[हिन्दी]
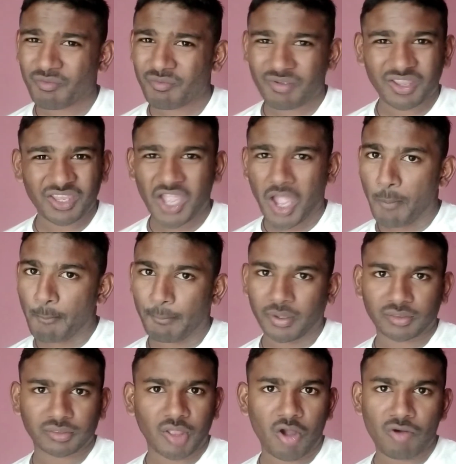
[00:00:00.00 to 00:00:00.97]
क्या
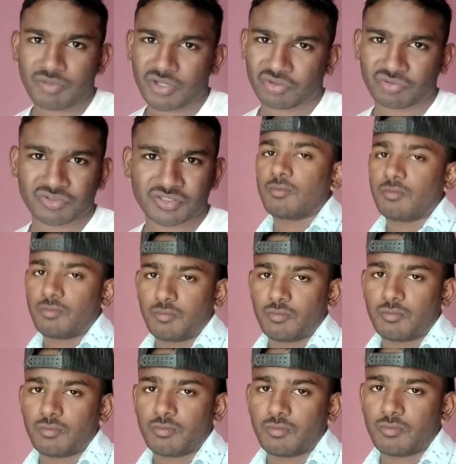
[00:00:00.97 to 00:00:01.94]
बताऊं मैं तुझे भाई
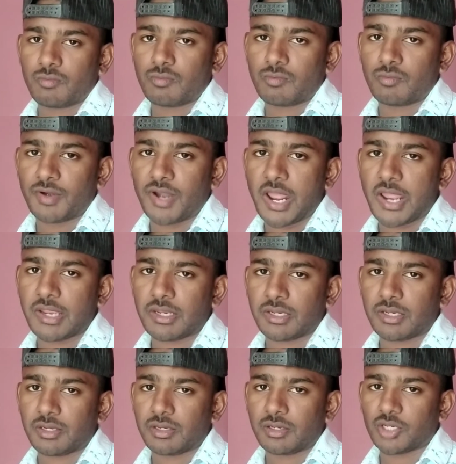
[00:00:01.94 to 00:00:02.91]
बता बता
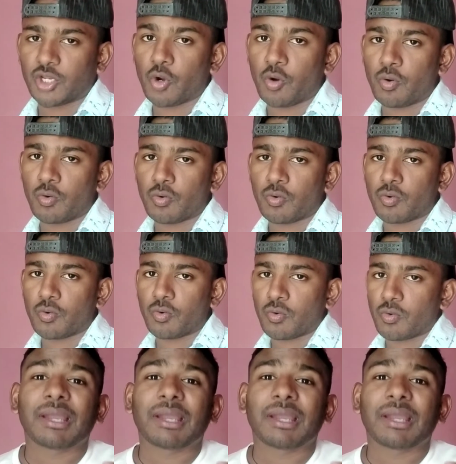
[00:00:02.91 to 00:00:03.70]
भाई भाई भाई मेरा भाई